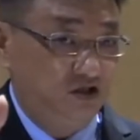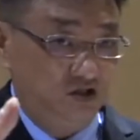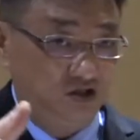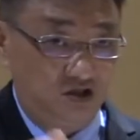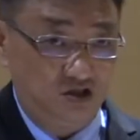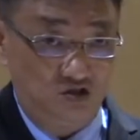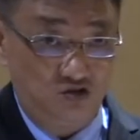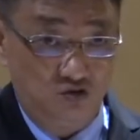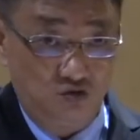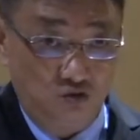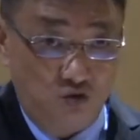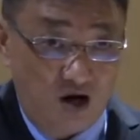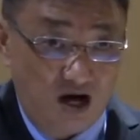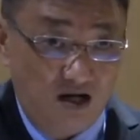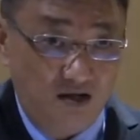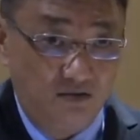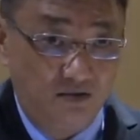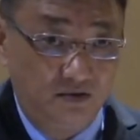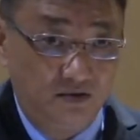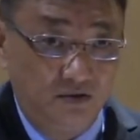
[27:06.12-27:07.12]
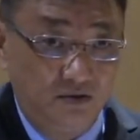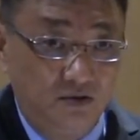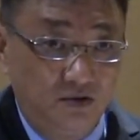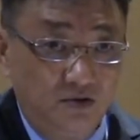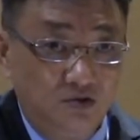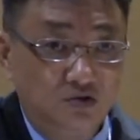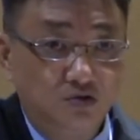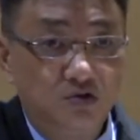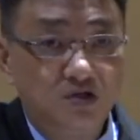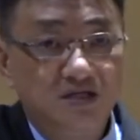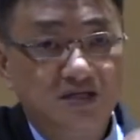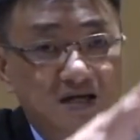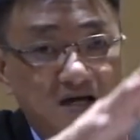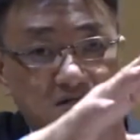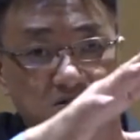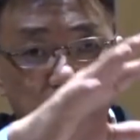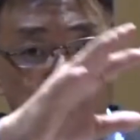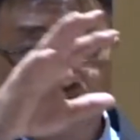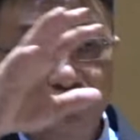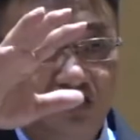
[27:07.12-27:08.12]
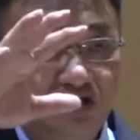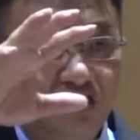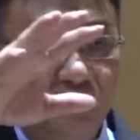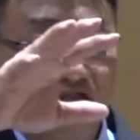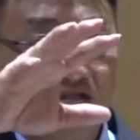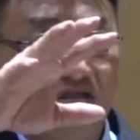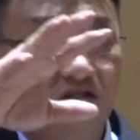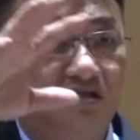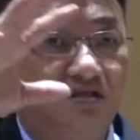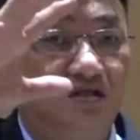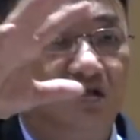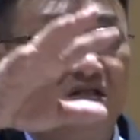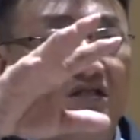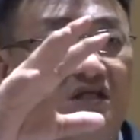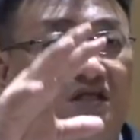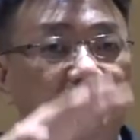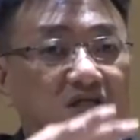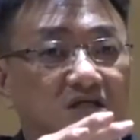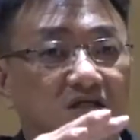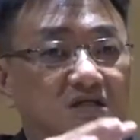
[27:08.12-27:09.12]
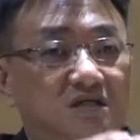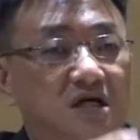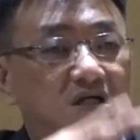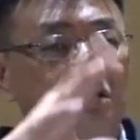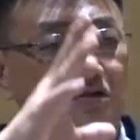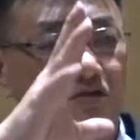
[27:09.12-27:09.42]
子的荣光。所以他就是实体，他